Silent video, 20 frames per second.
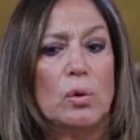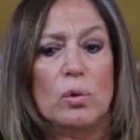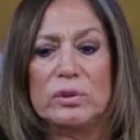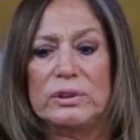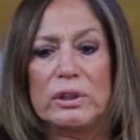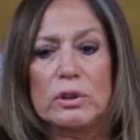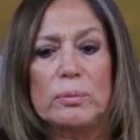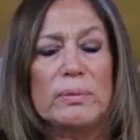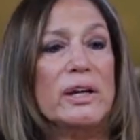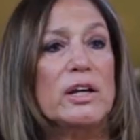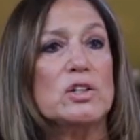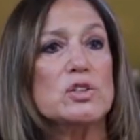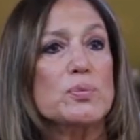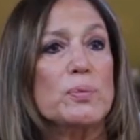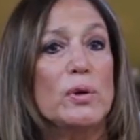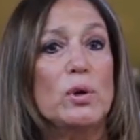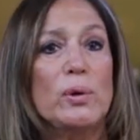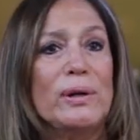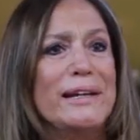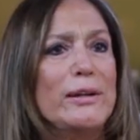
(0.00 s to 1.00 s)
ou dando uma
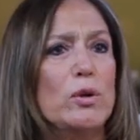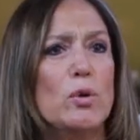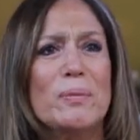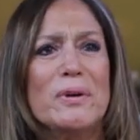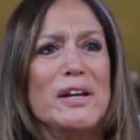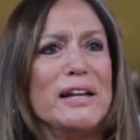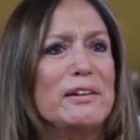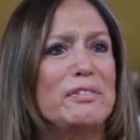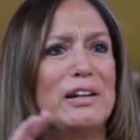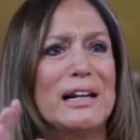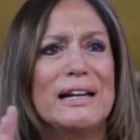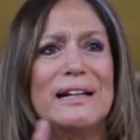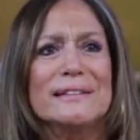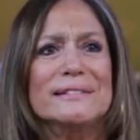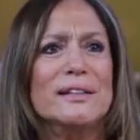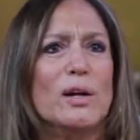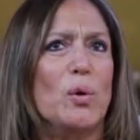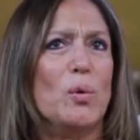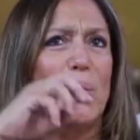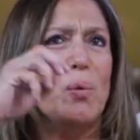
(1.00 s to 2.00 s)
resposta. Nenhuma vilã
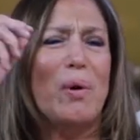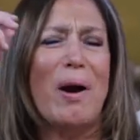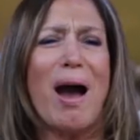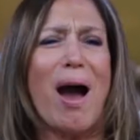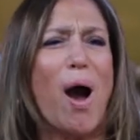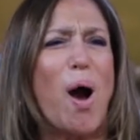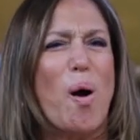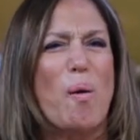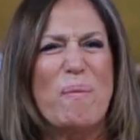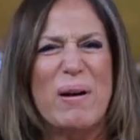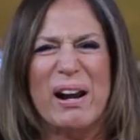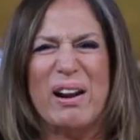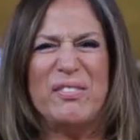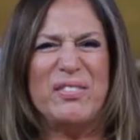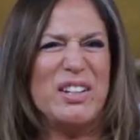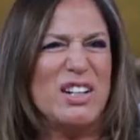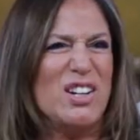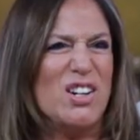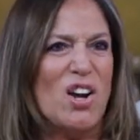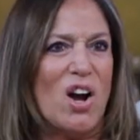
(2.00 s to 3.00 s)
entra, uau,
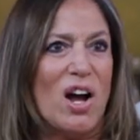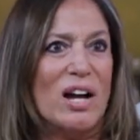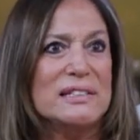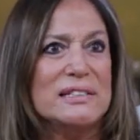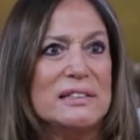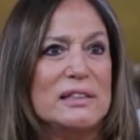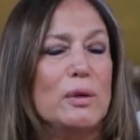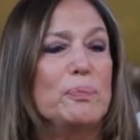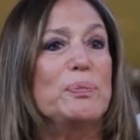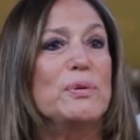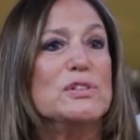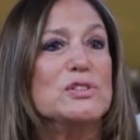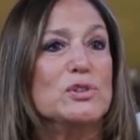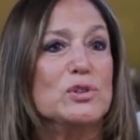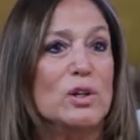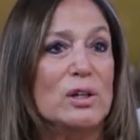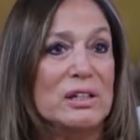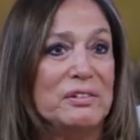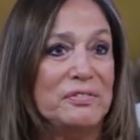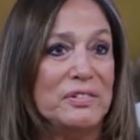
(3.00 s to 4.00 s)
maravilhosa, e depois se
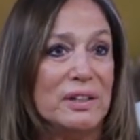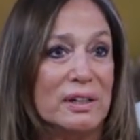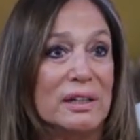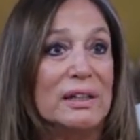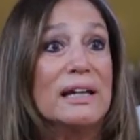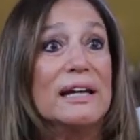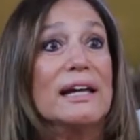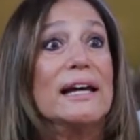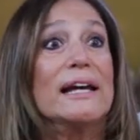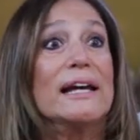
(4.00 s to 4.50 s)
torna vilã.